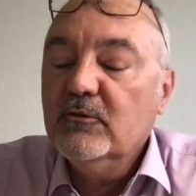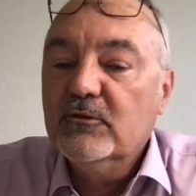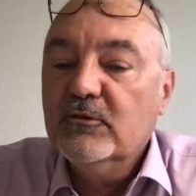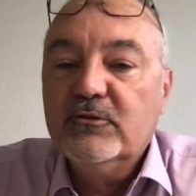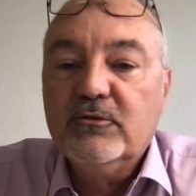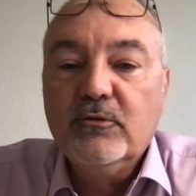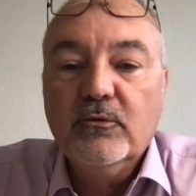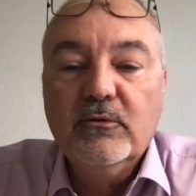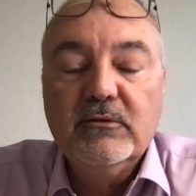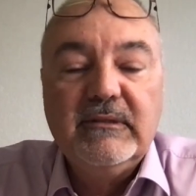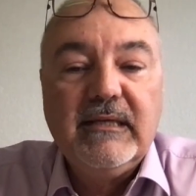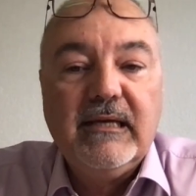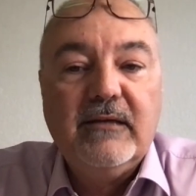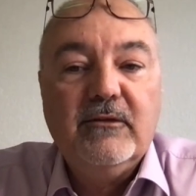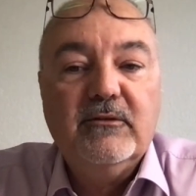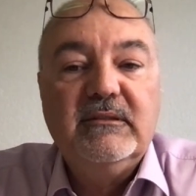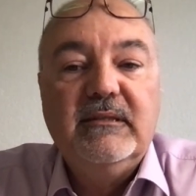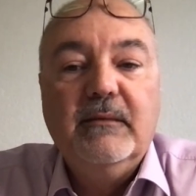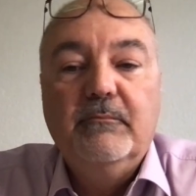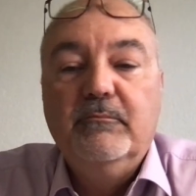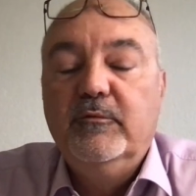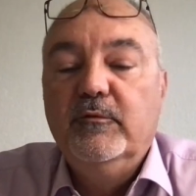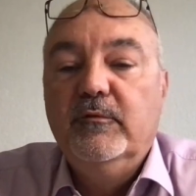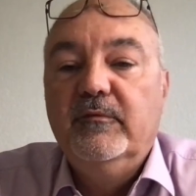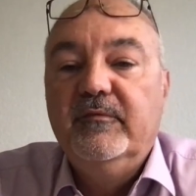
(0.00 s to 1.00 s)
de choses, alors
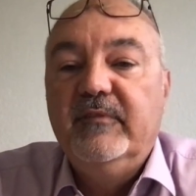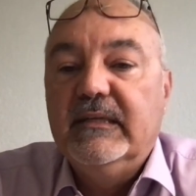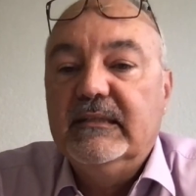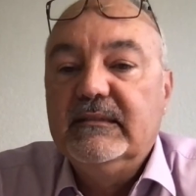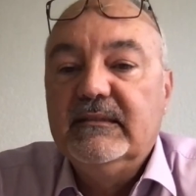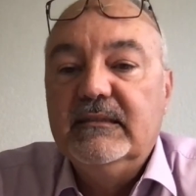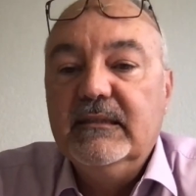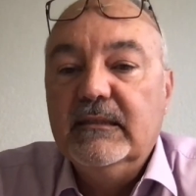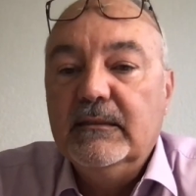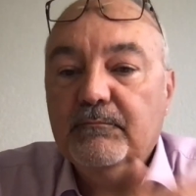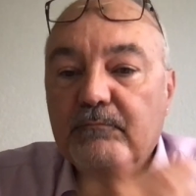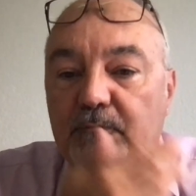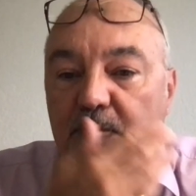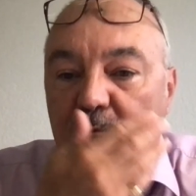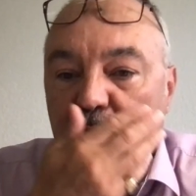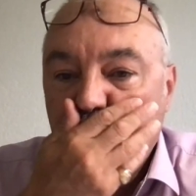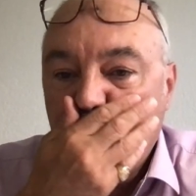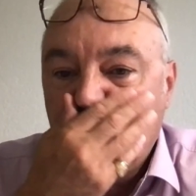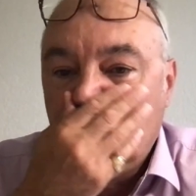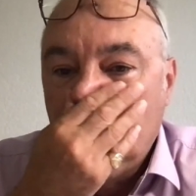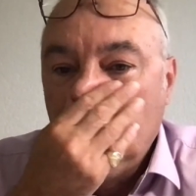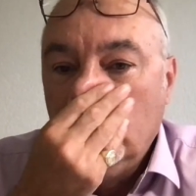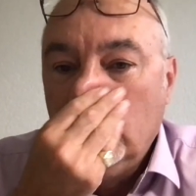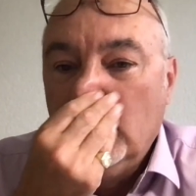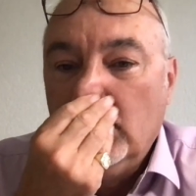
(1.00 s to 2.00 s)
c'est bouleversé.
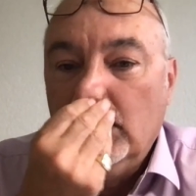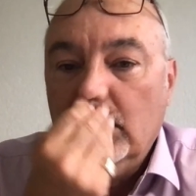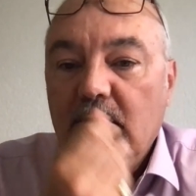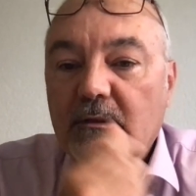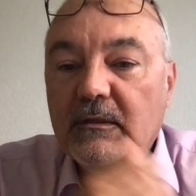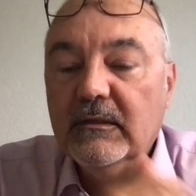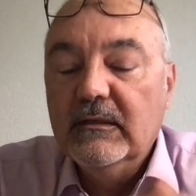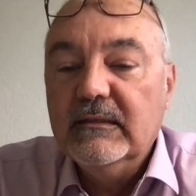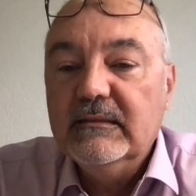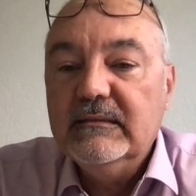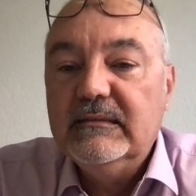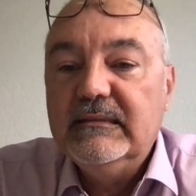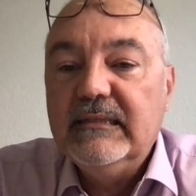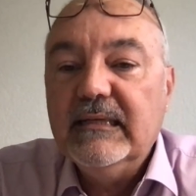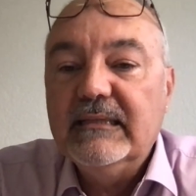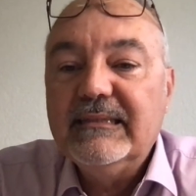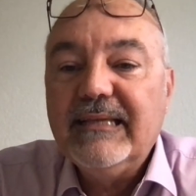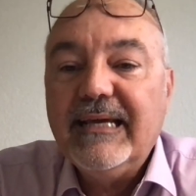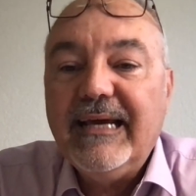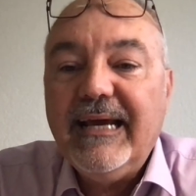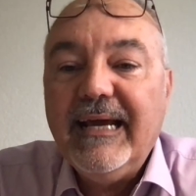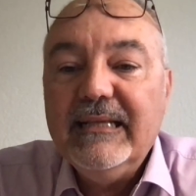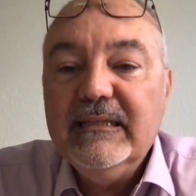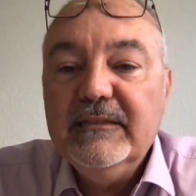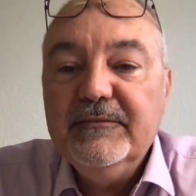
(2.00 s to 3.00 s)
Du coup, c'est
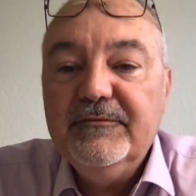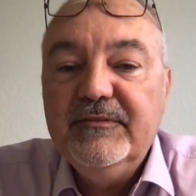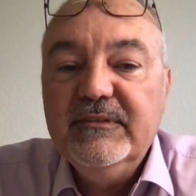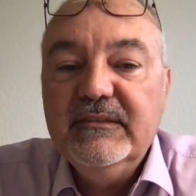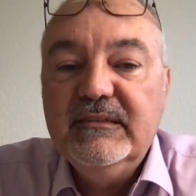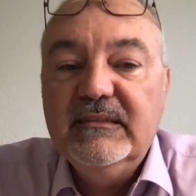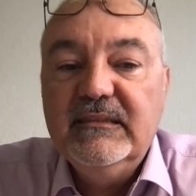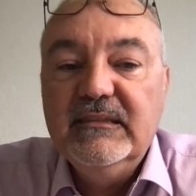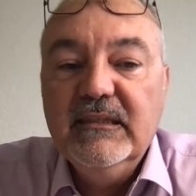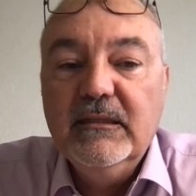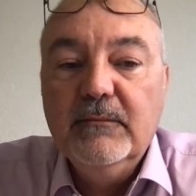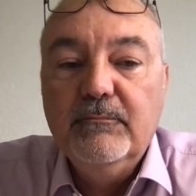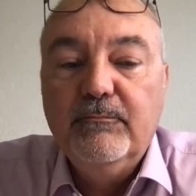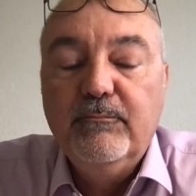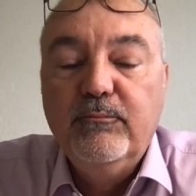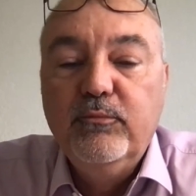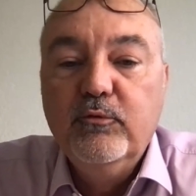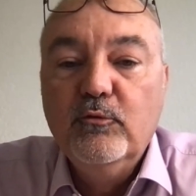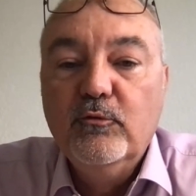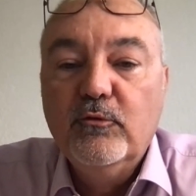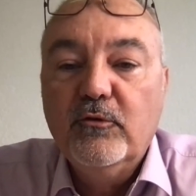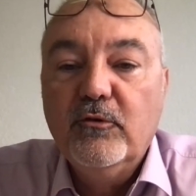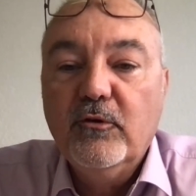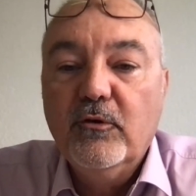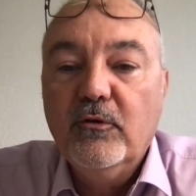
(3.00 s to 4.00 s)
très difficile
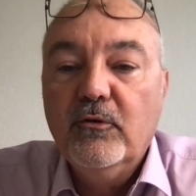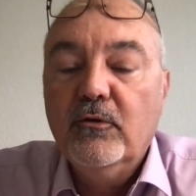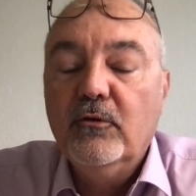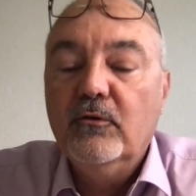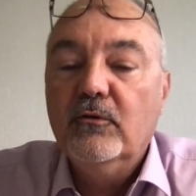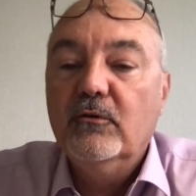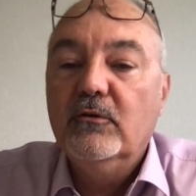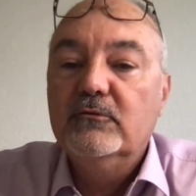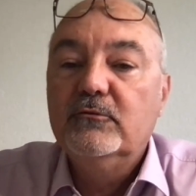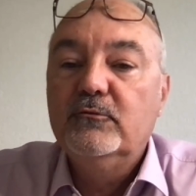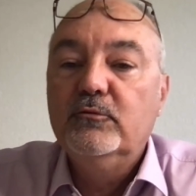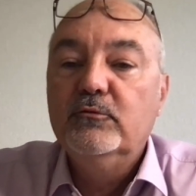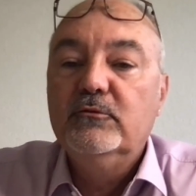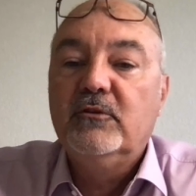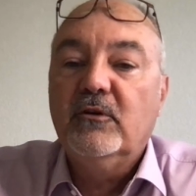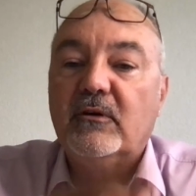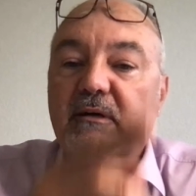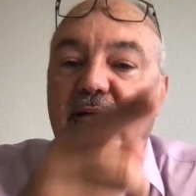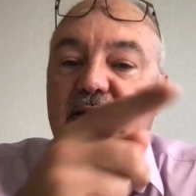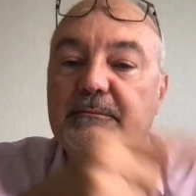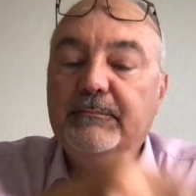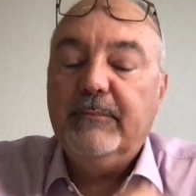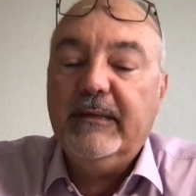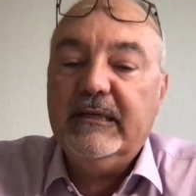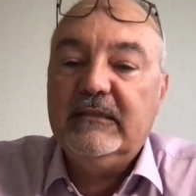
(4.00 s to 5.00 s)
pour eux, tout en
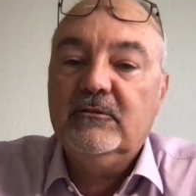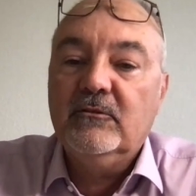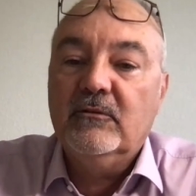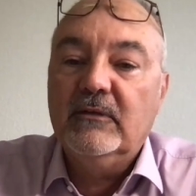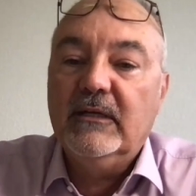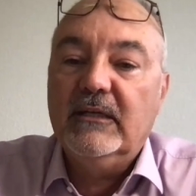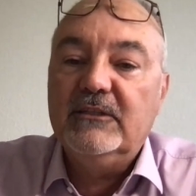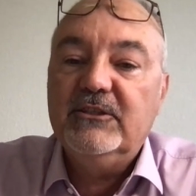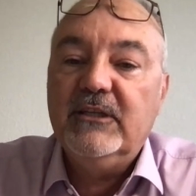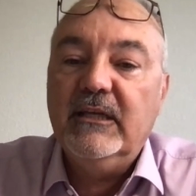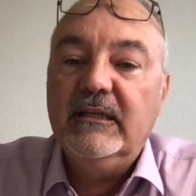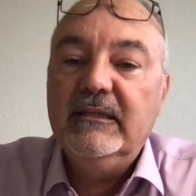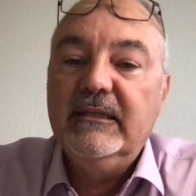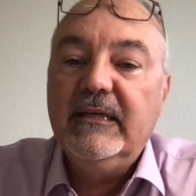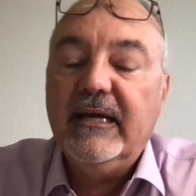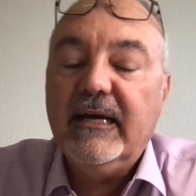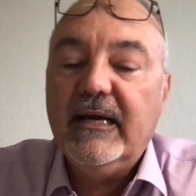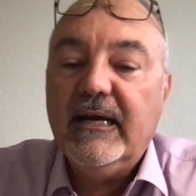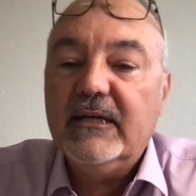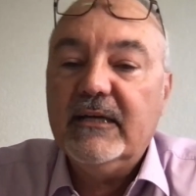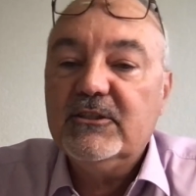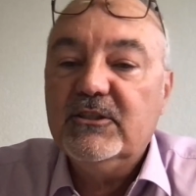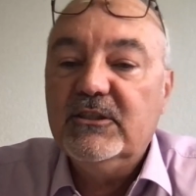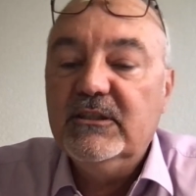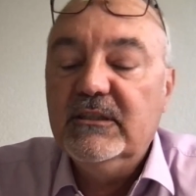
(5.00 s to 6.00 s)
respectant la chaîne
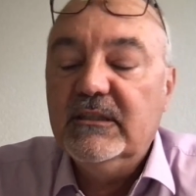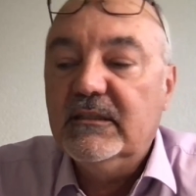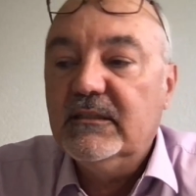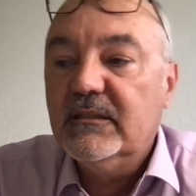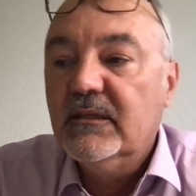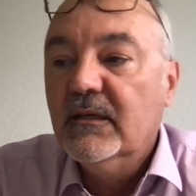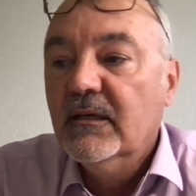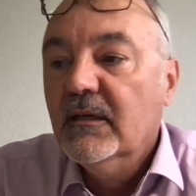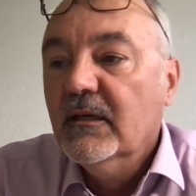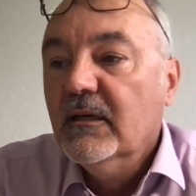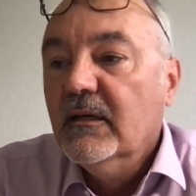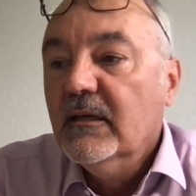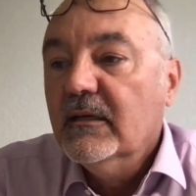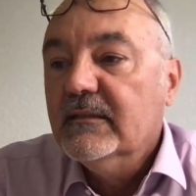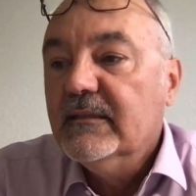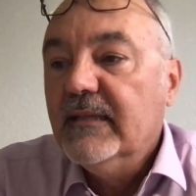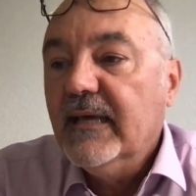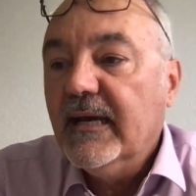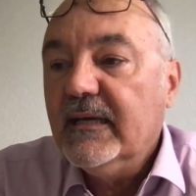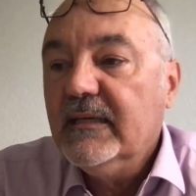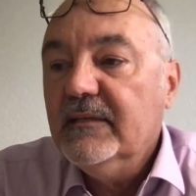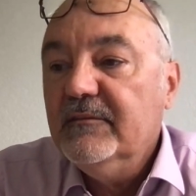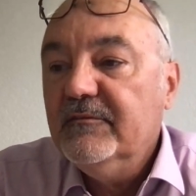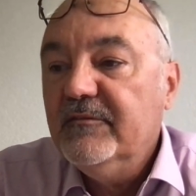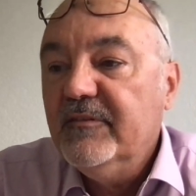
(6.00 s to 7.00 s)
hiérarchique,
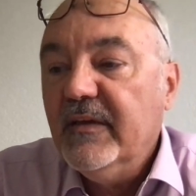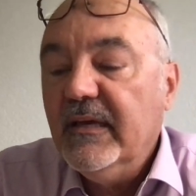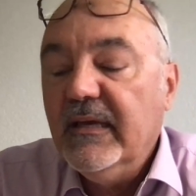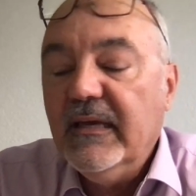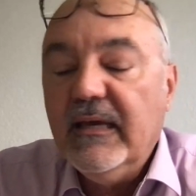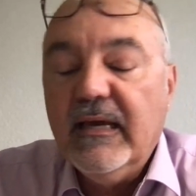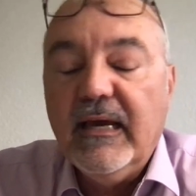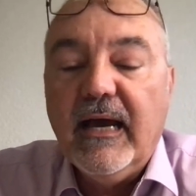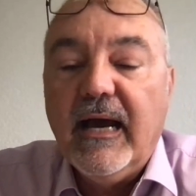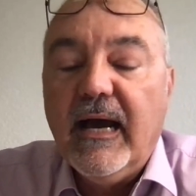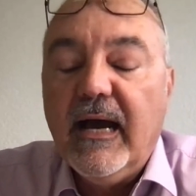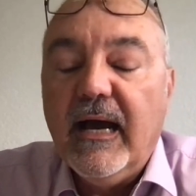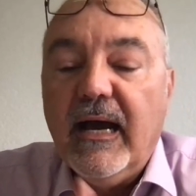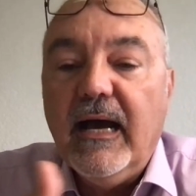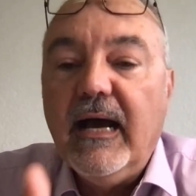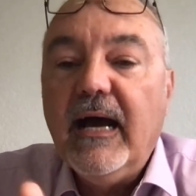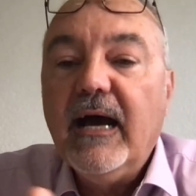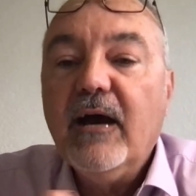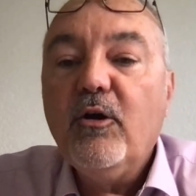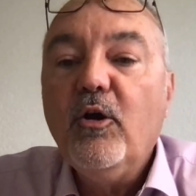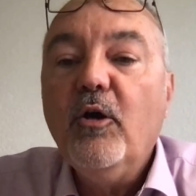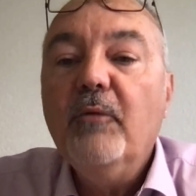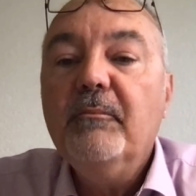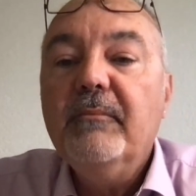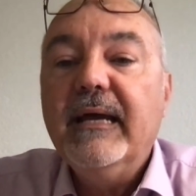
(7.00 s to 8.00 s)
d'arriver
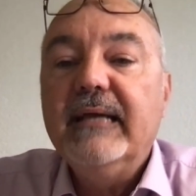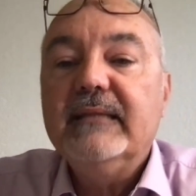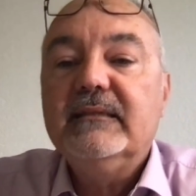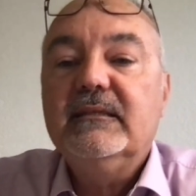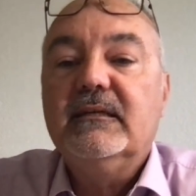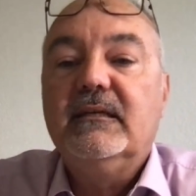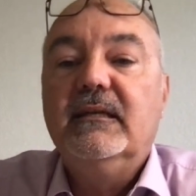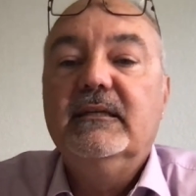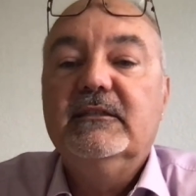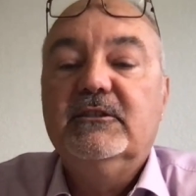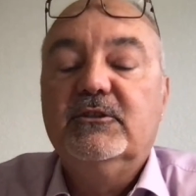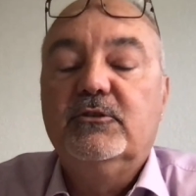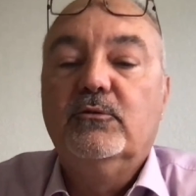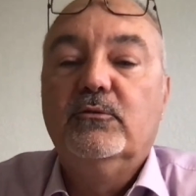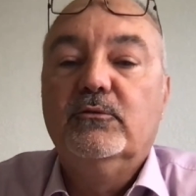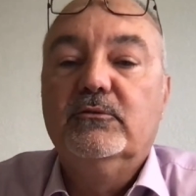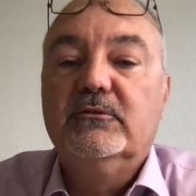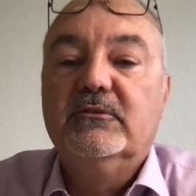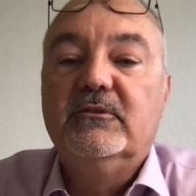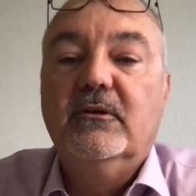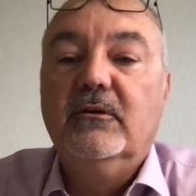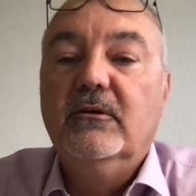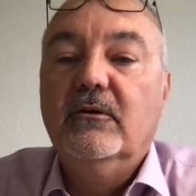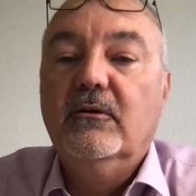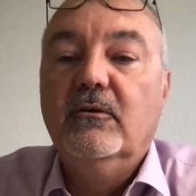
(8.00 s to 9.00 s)
à, remettre les
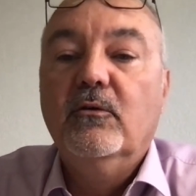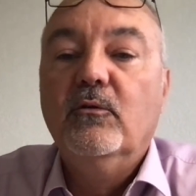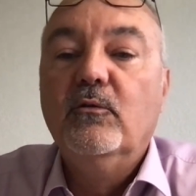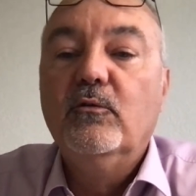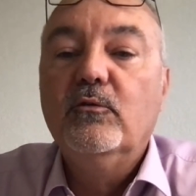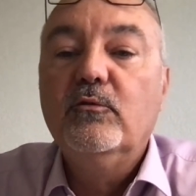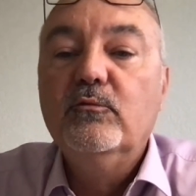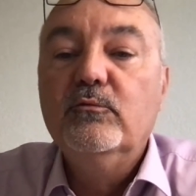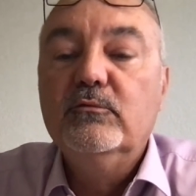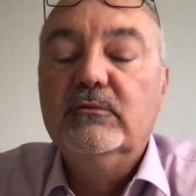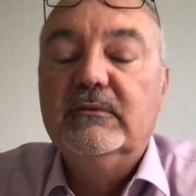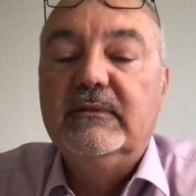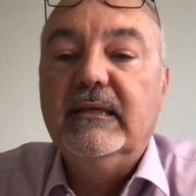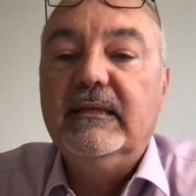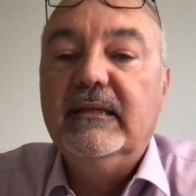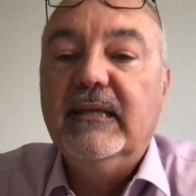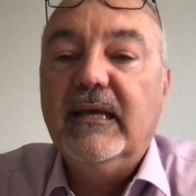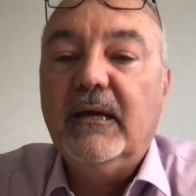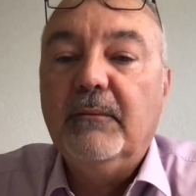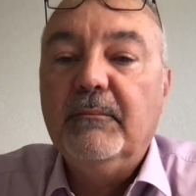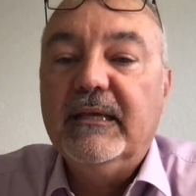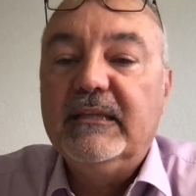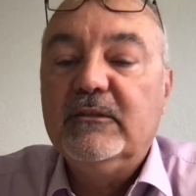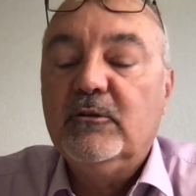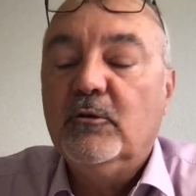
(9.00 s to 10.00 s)
choses euh, en route et de les
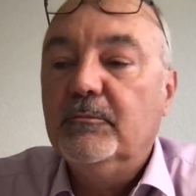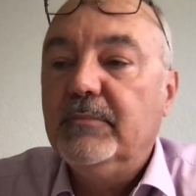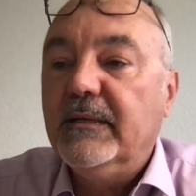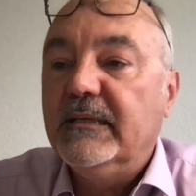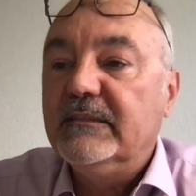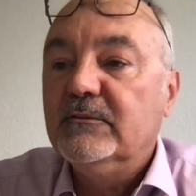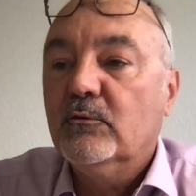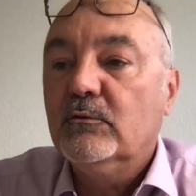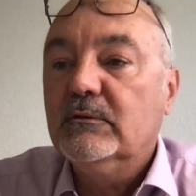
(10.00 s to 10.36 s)
remettre en place.